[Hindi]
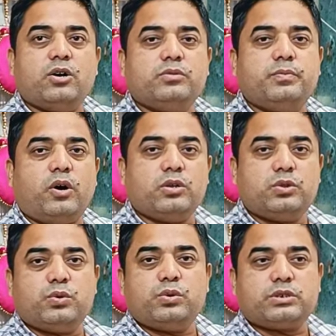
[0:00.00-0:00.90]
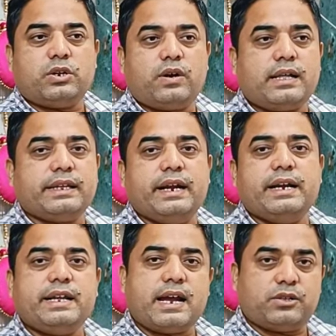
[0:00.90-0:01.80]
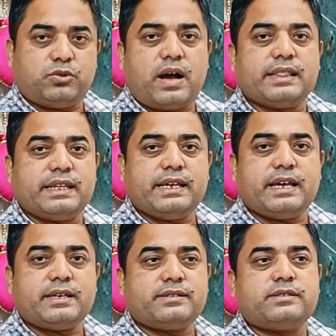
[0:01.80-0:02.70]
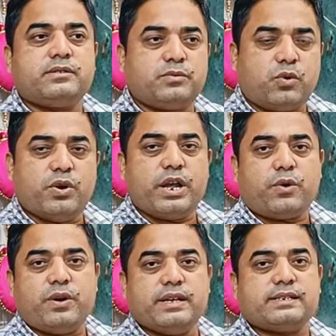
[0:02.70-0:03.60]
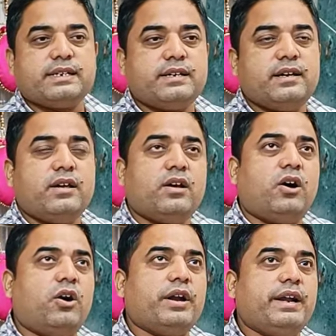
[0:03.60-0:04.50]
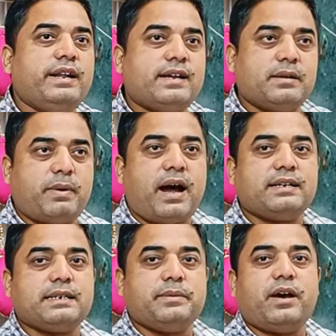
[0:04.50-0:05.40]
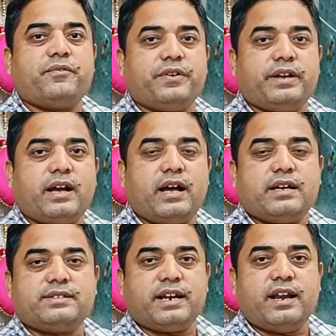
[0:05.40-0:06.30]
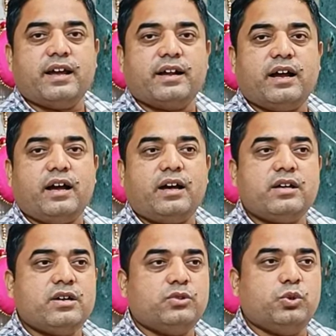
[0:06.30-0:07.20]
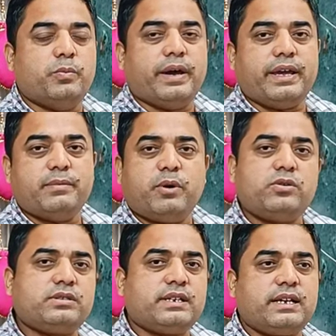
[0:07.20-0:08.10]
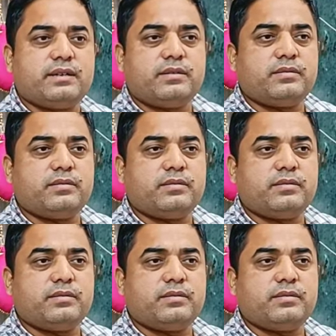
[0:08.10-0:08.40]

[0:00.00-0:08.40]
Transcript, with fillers: और बहुत दूर दूर से लोग आते हैं इंडिया के तो आते ही है कोने कोने से और इंडिया के बाहर से भी अफ्रीका श्रीलंका दुबई बहुत से